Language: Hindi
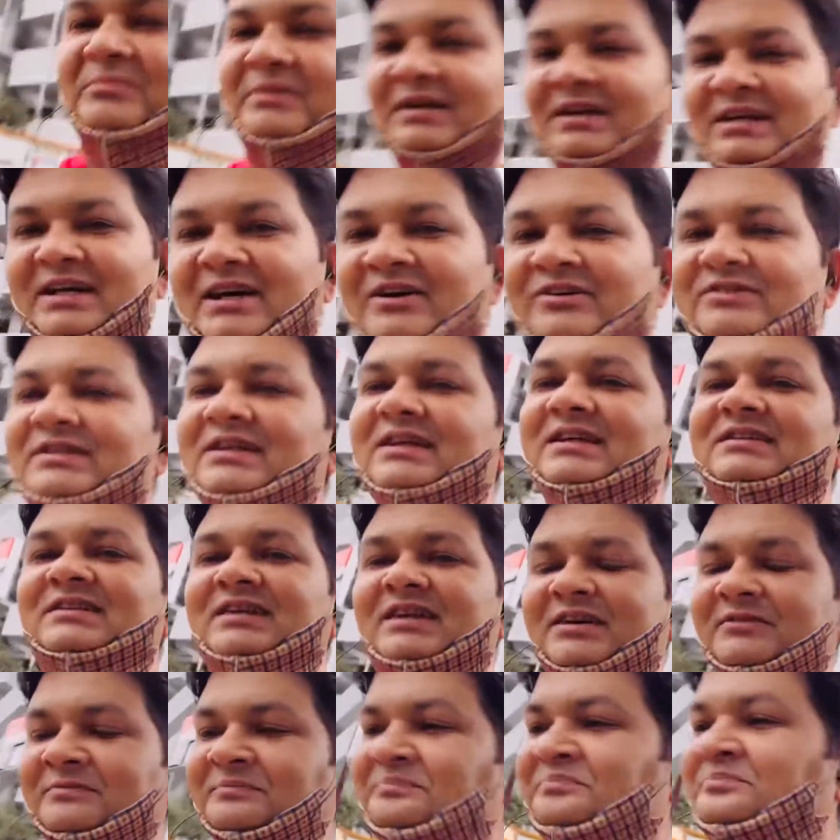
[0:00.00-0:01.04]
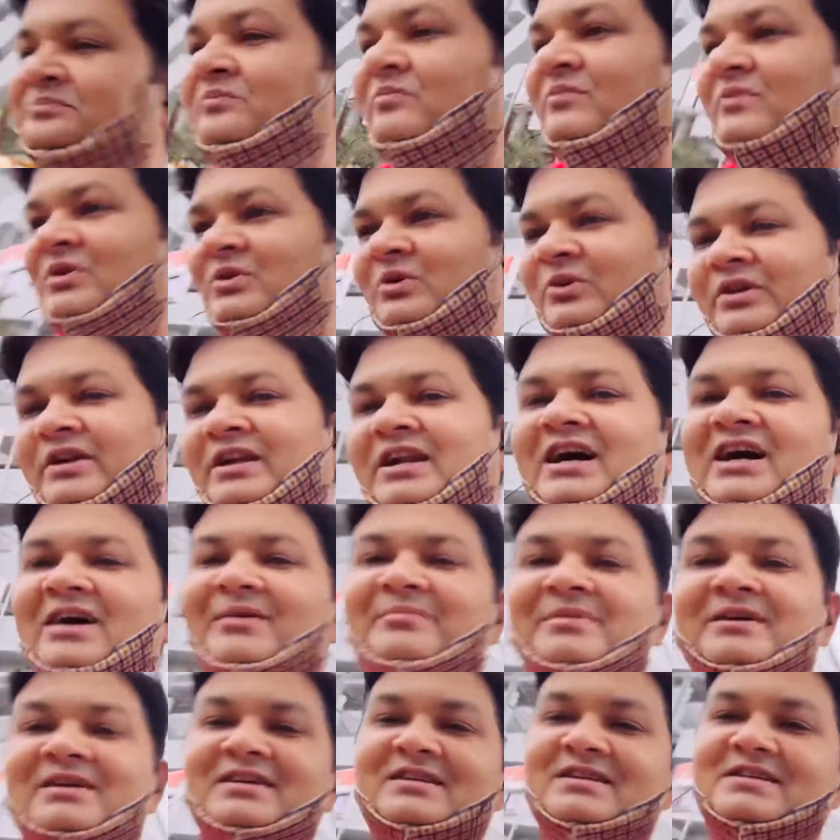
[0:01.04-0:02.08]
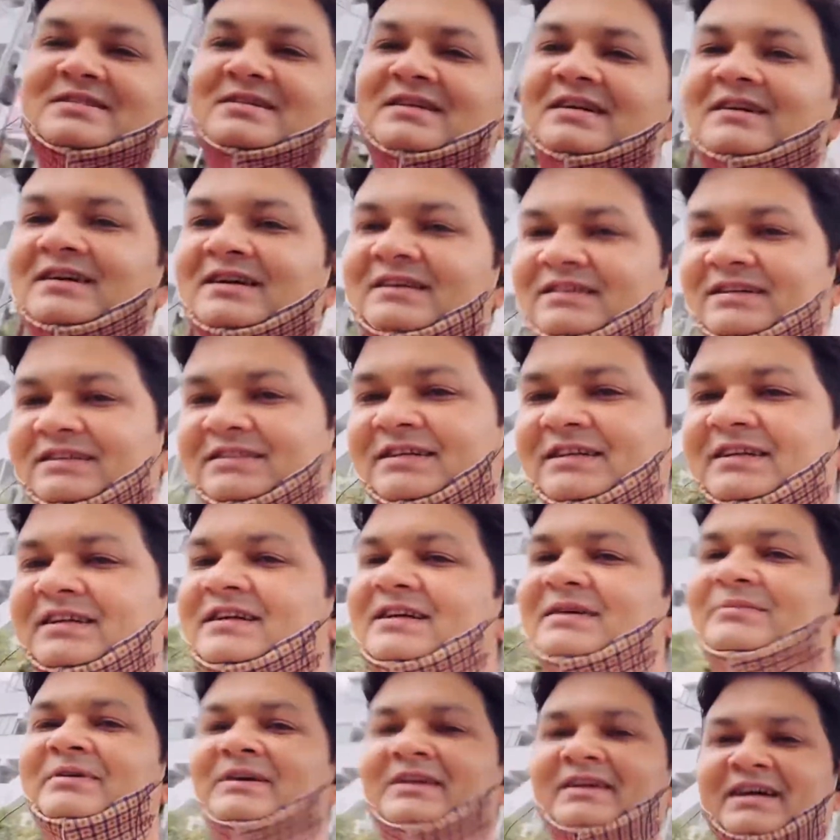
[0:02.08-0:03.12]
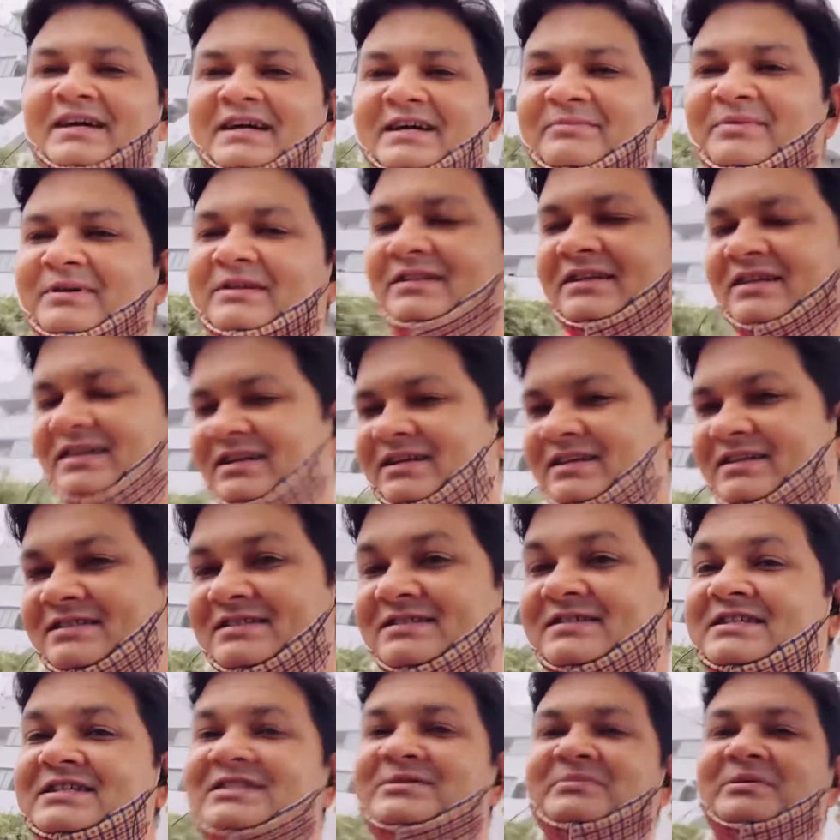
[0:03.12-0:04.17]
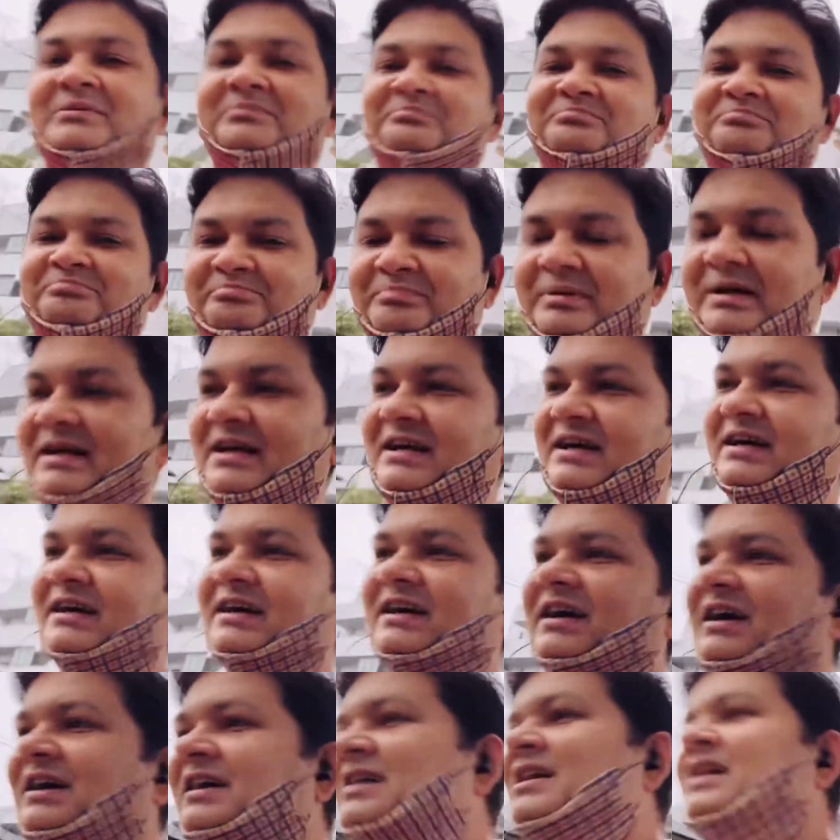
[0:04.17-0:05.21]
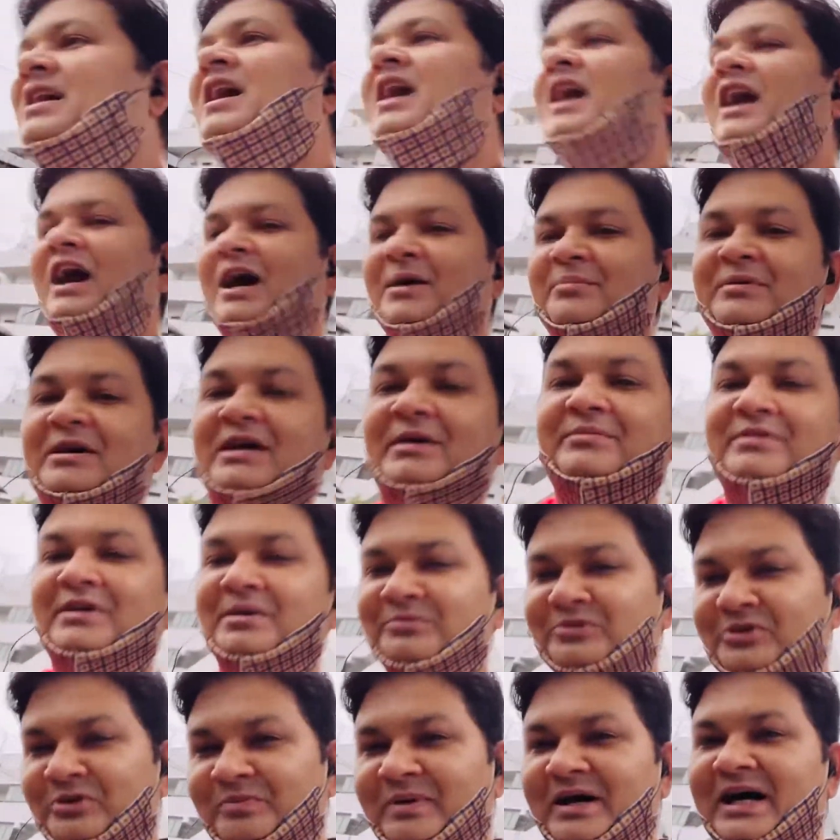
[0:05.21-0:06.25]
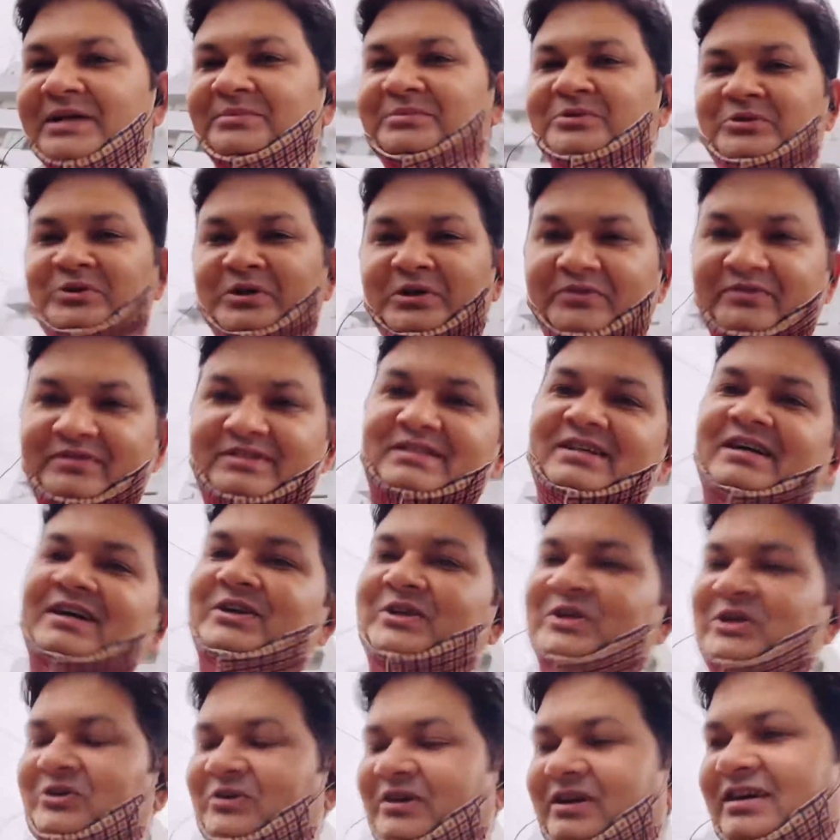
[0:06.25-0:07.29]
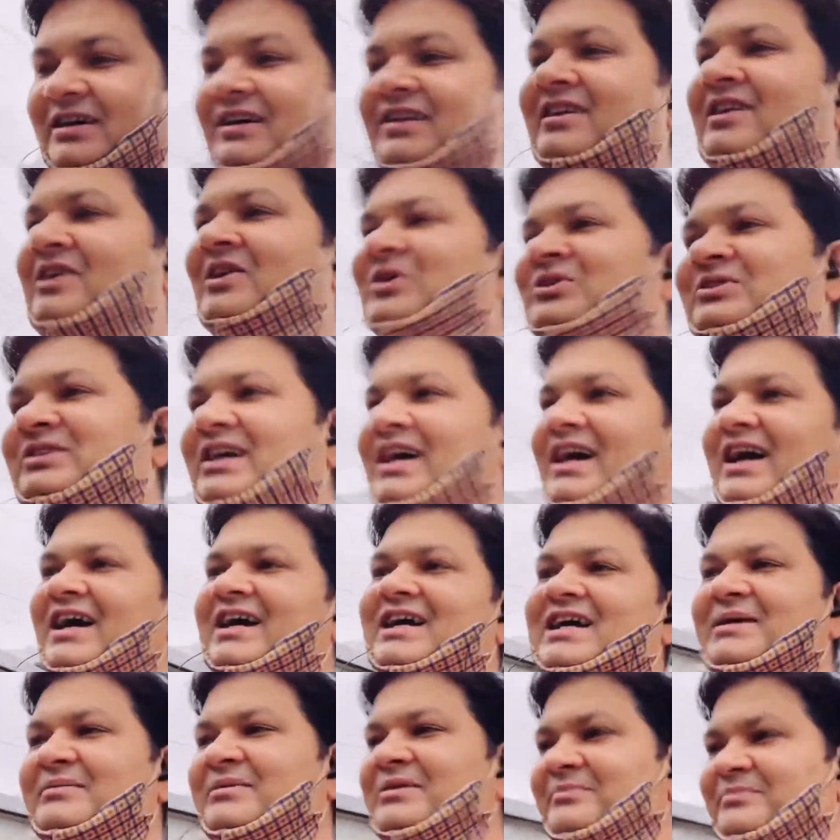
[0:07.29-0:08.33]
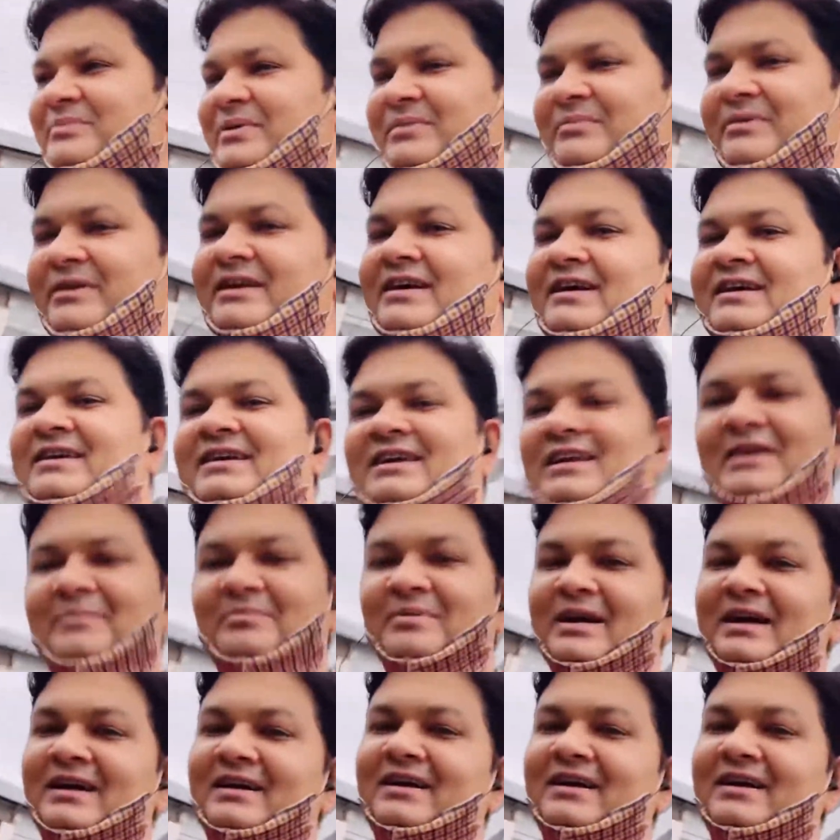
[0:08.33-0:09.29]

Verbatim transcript: में क्या होता है कि साला तो नाम भी रजिस्टर कर देते हैं कि भैया ये बंदा इस चीज़ में पकड़ा गया अब कभी हमको बाद में कोई वीज़ा रिन्यूअल करना होता है कभी परमानेंट के लिए अप्लाई